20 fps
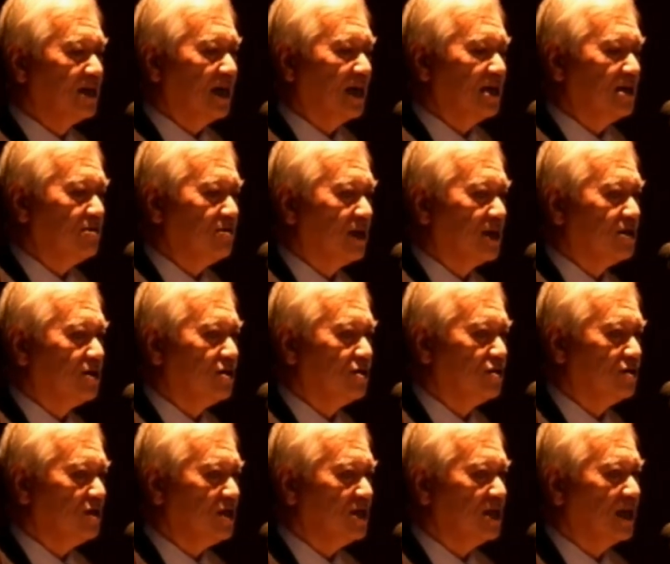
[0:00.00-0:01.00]
あるいは
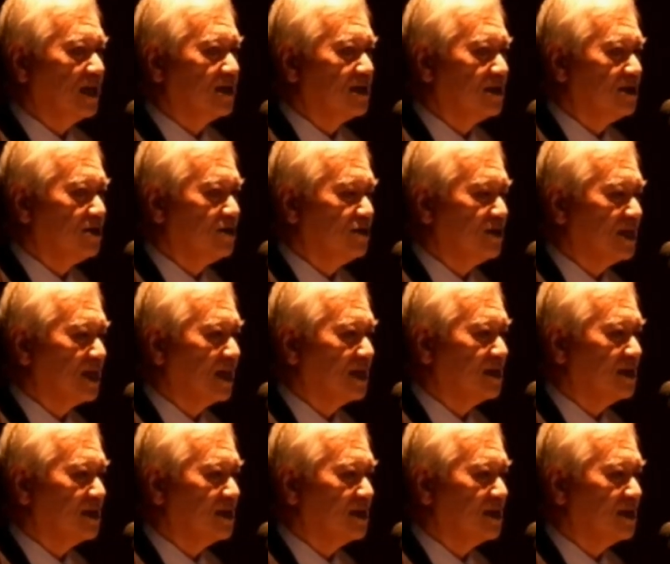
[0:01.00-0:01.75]
12年13